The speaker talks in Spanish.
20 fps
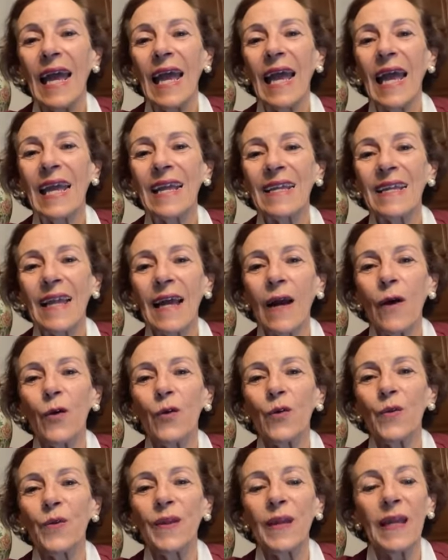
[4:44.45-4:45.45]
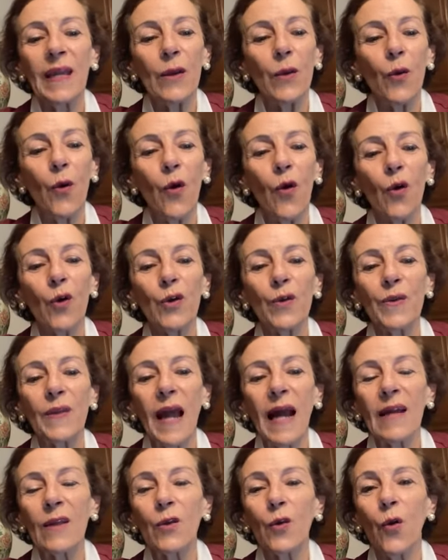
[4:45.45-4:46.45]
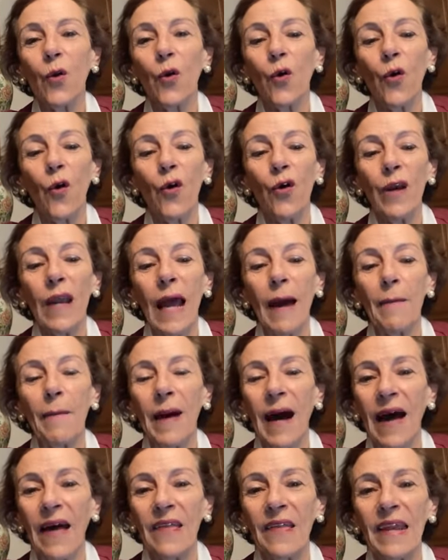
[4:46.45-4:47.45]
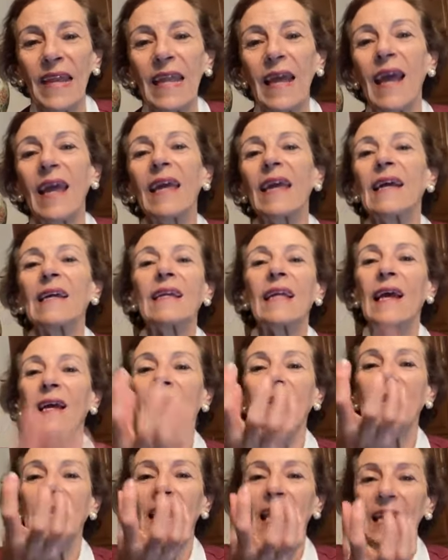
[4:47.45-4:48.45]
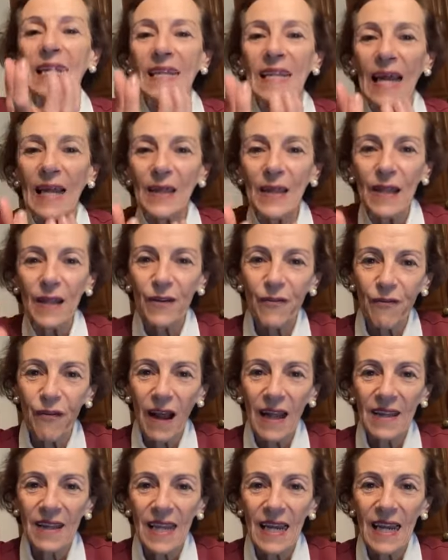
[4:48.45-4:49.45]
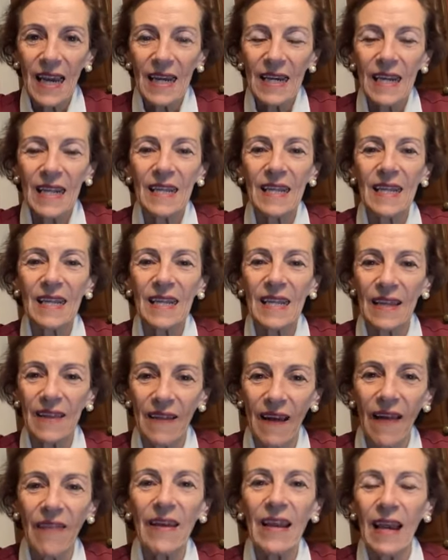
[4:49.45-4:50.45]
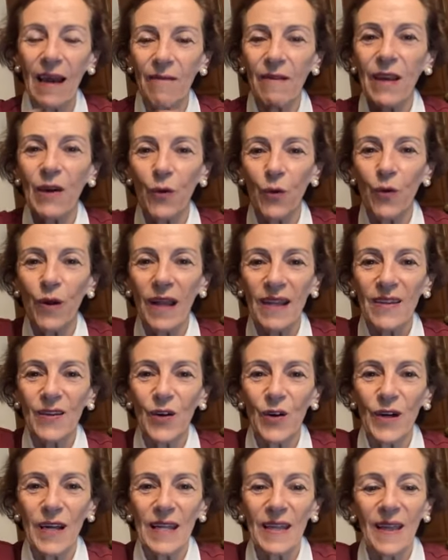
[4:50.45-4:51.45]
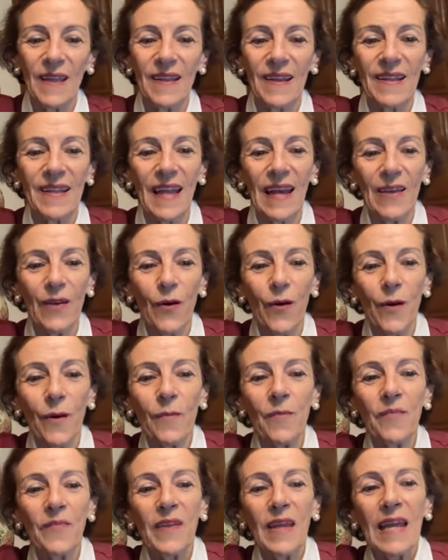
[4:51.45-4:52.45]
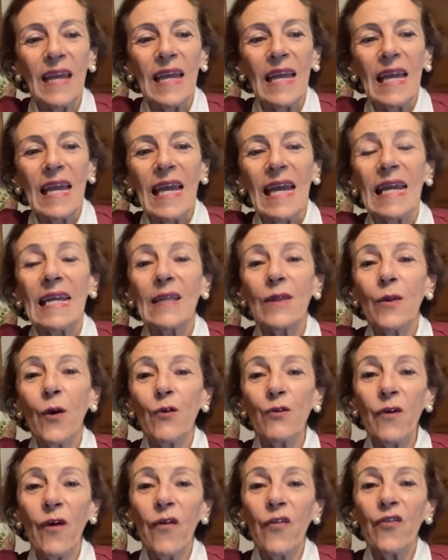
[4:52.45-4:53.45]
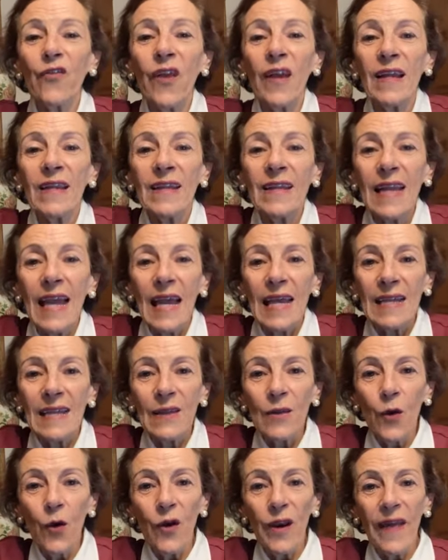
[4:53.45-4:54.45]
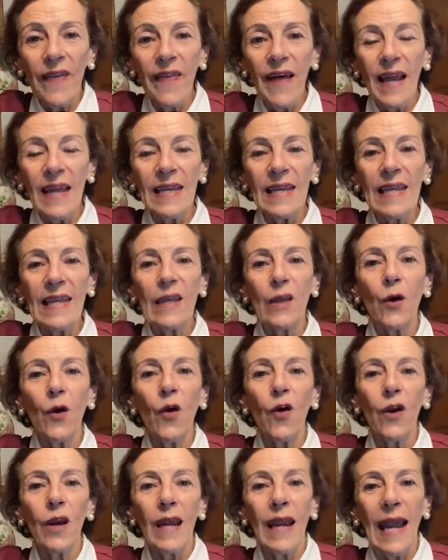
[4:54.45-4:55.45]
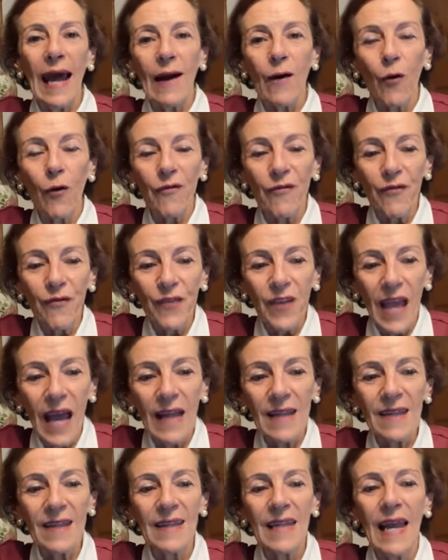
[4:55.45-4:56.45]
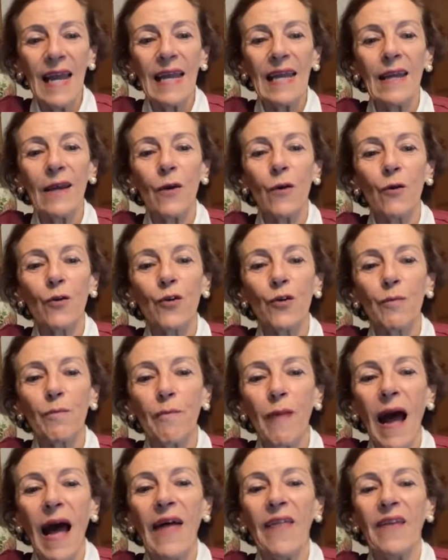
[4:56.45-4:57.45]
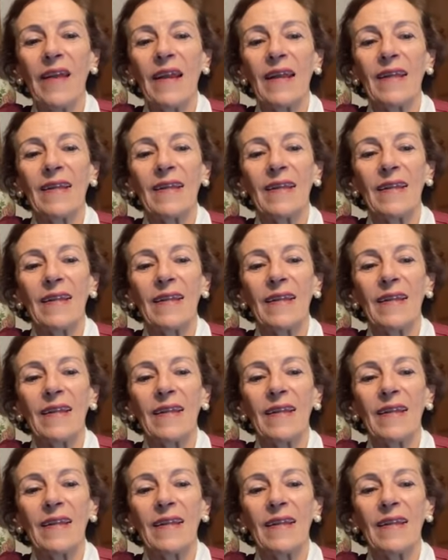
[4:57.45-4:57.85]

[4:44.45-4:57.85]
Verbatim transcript: ese continuo contacto con la madre le satisface la necesidad de la vinculación que te decía yo. Entonces, esto le da al niño la confianza en los padres,